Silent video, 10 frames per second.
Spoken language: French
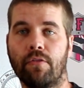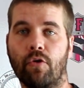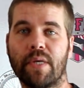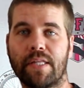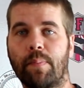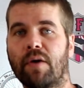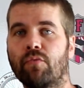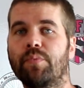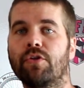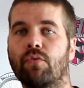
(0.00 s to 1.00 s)
ne mettez pas
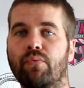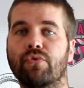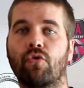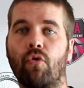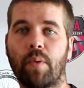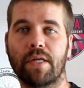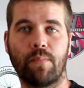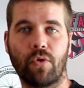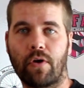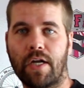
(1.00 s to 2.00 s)
vos pieds non plus
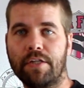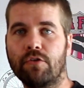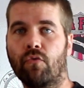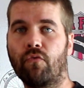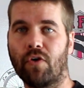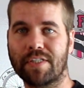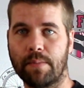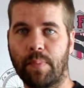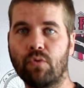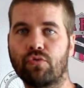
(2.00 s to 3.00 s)
complètement dans la ligne, ne vous
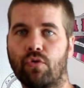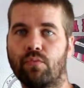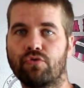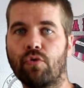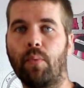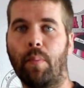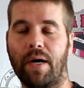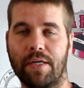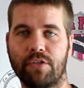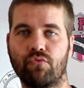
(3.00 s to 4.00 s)
forcez pas outre mesure pour pas
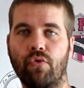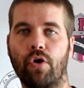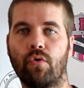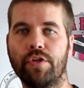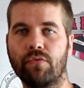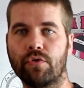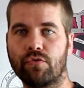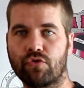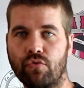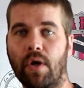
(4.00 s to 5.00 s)
avoir des douleurs au niveau
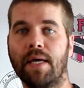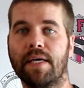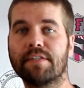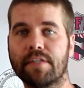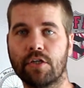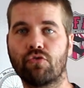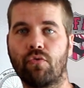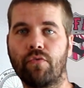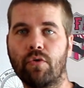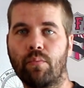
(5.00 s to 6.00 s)
du genou. Essayez de
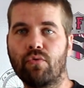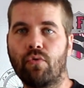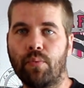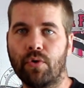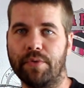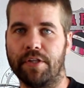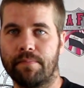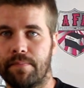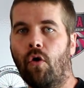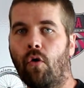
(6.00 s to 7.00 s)
trouver le bon compromis.
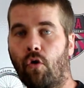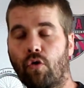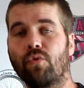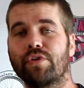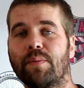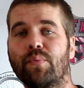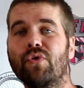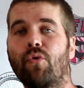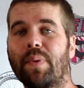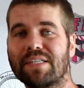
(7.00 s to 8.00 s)
On remonte un peu
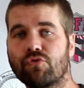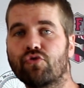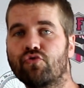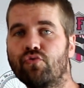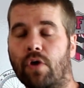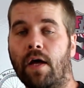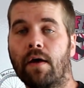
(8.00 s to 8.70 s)
et on passe au genou.